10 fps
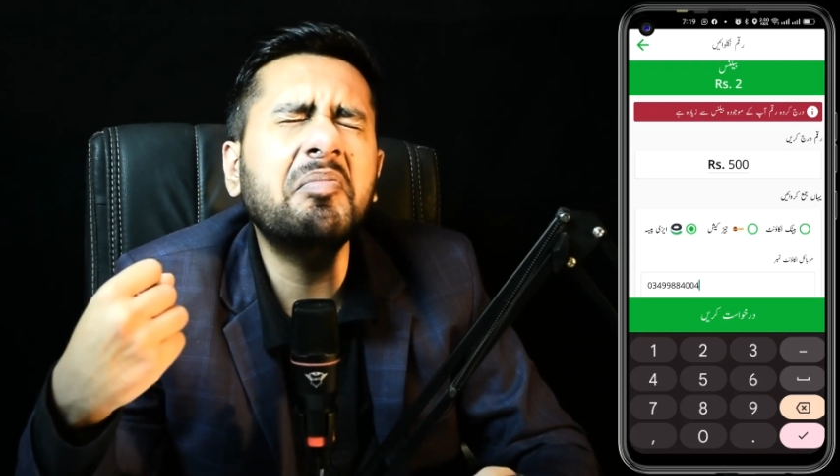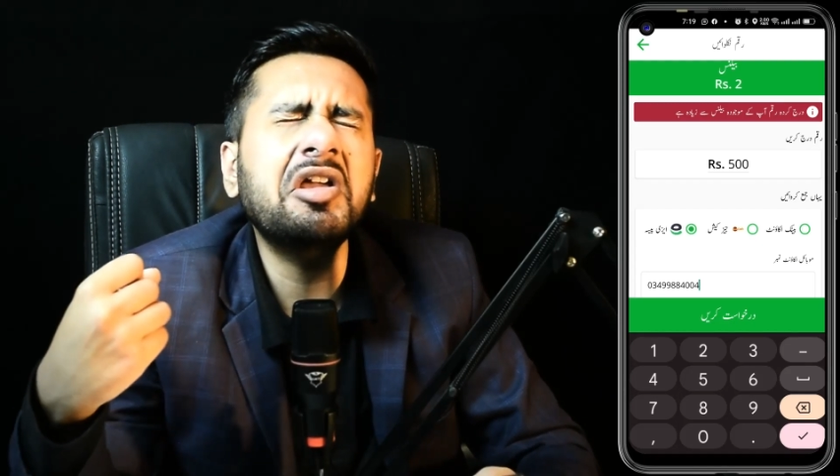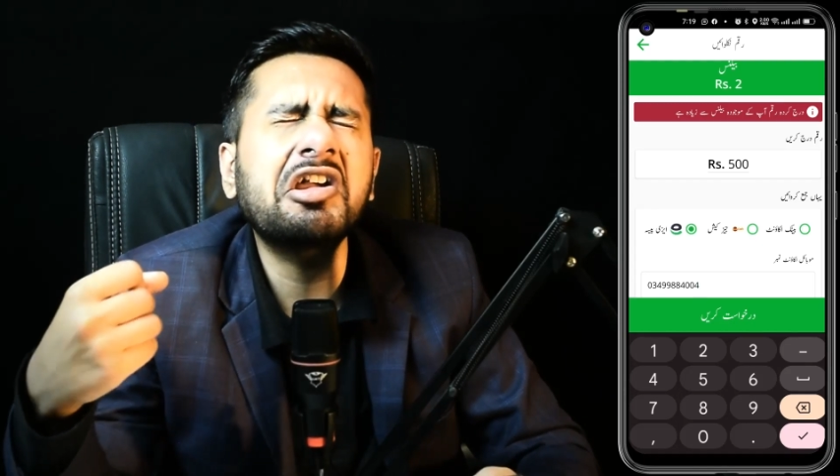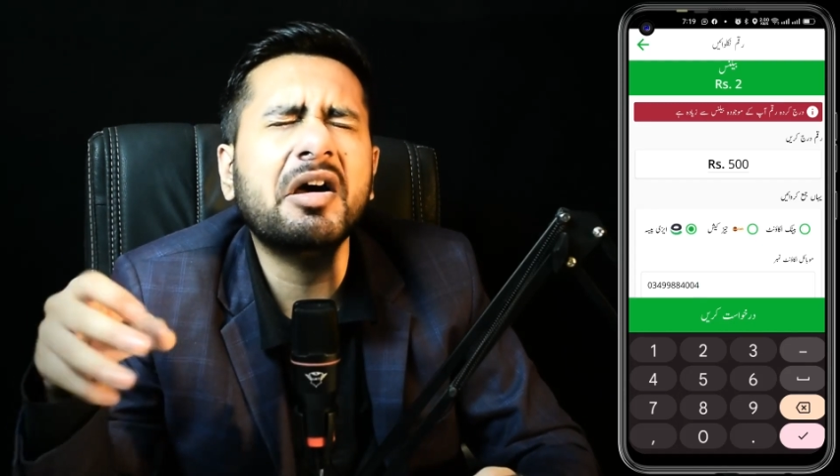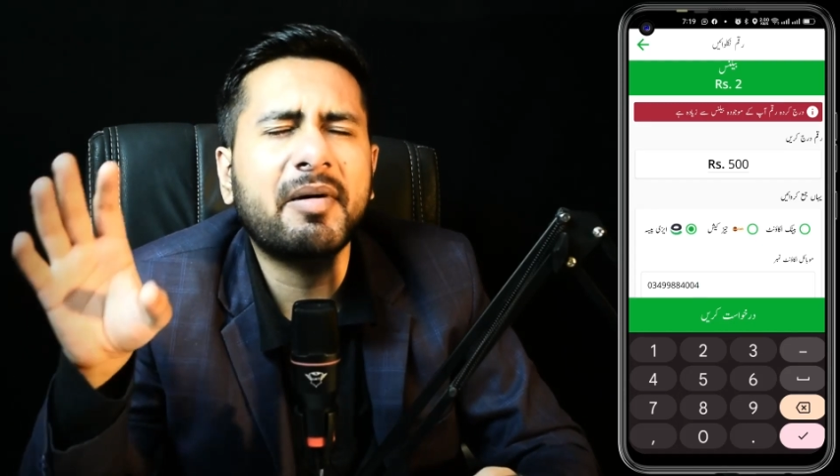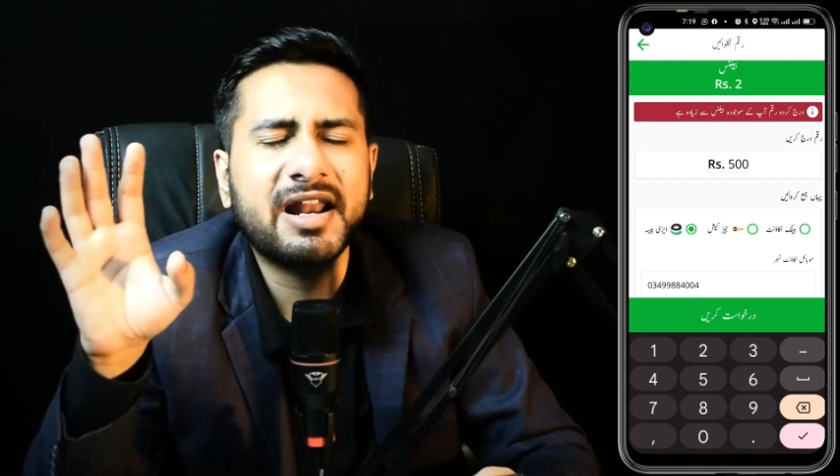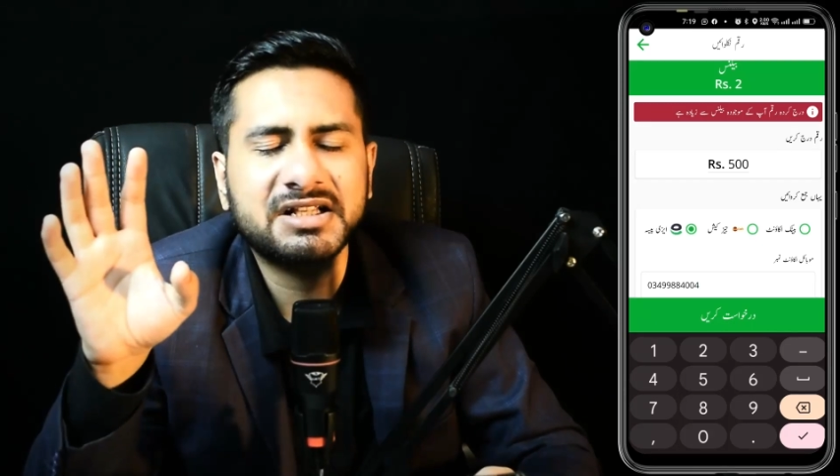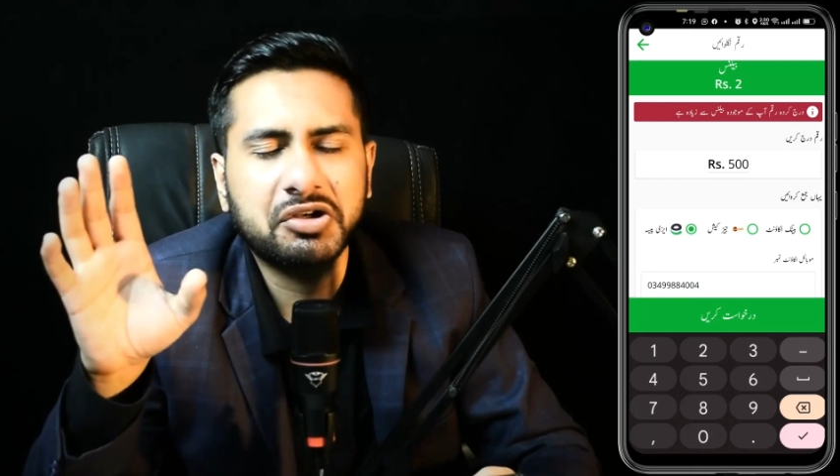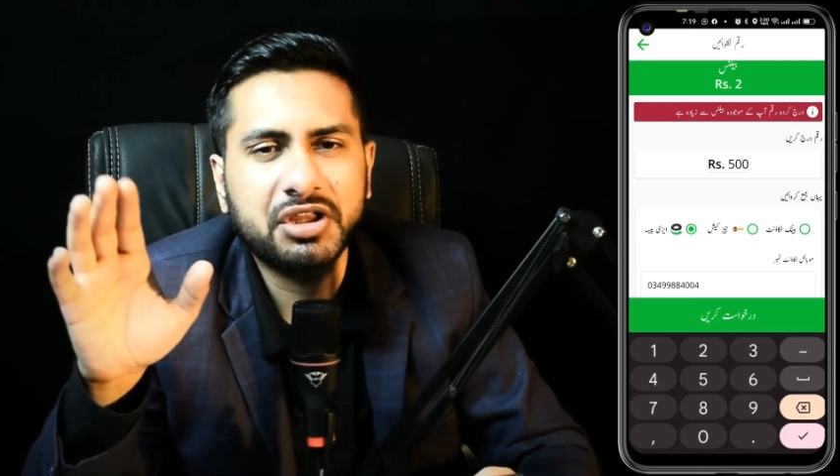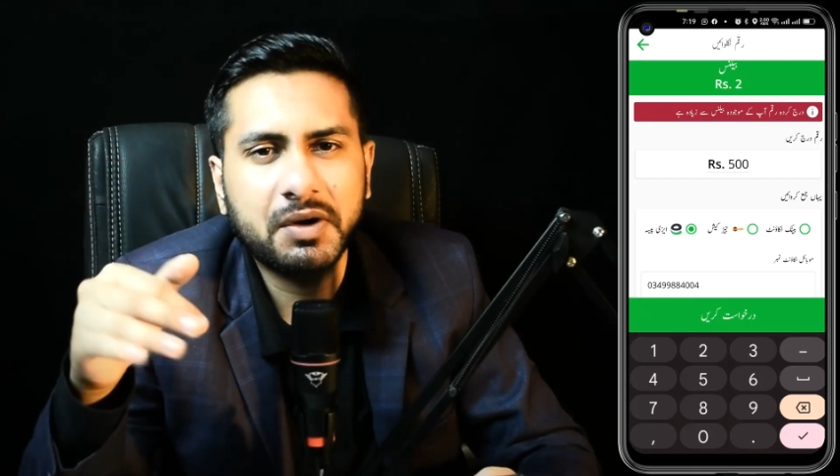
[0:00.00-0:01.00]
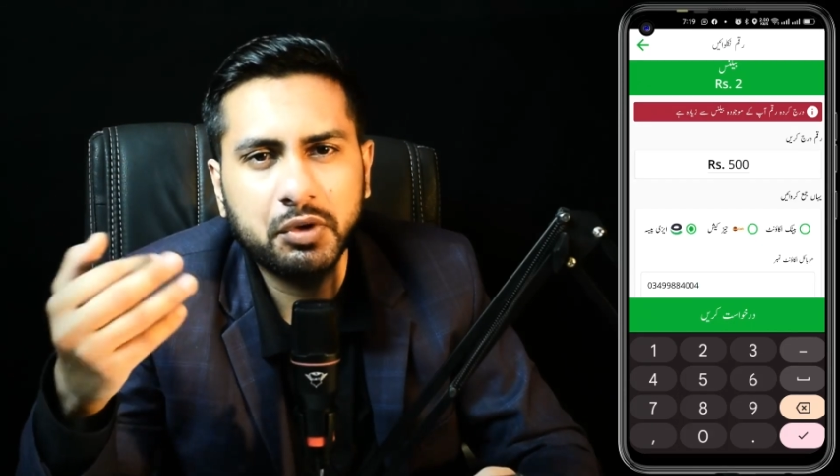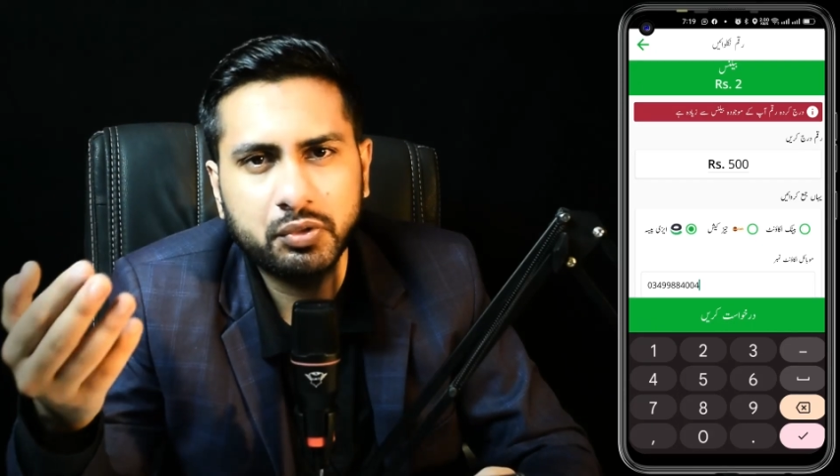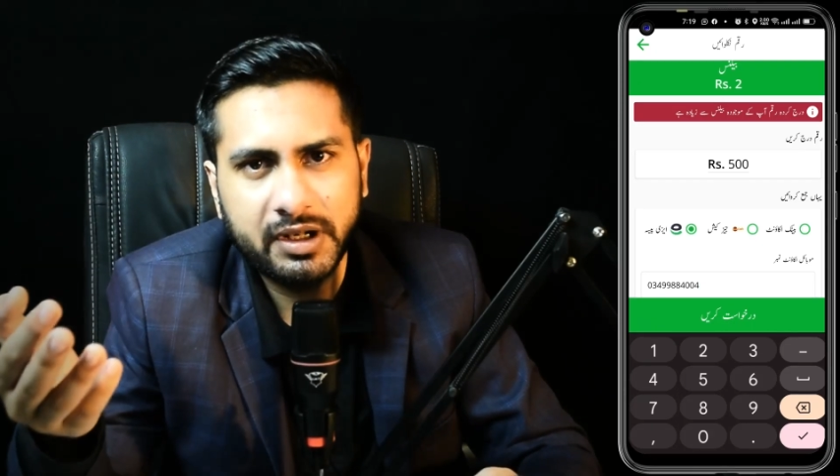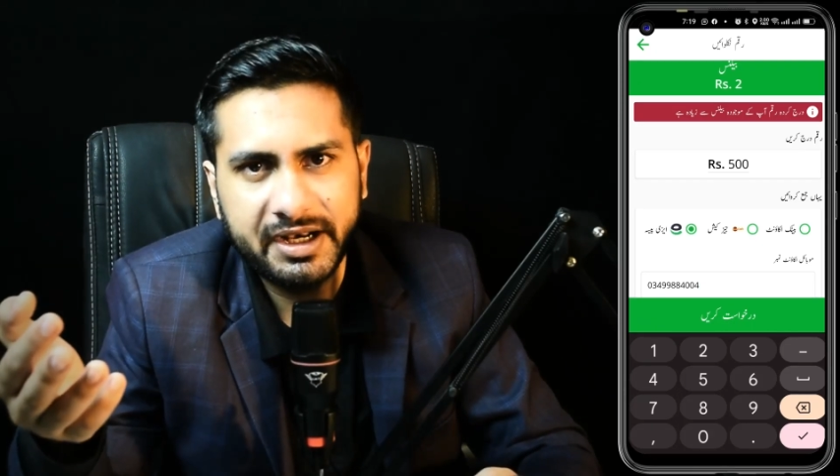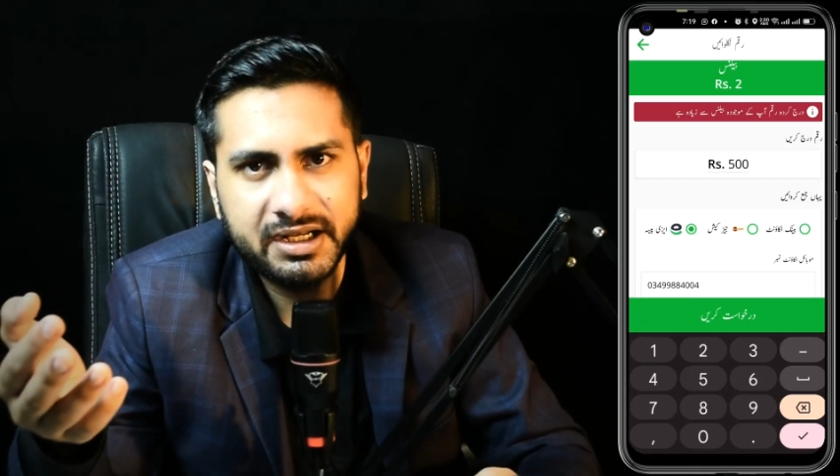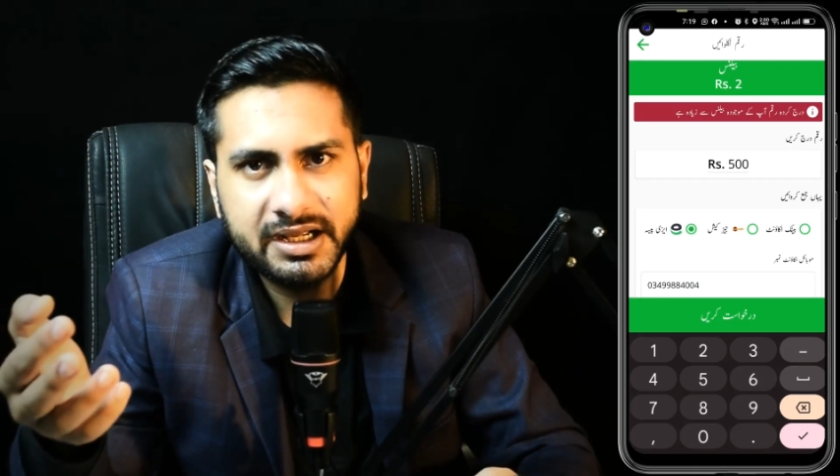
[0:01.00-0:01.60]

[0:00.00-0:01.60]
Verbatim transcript: कभी कभार ऐसा होता है कि वो थोड़ा लेट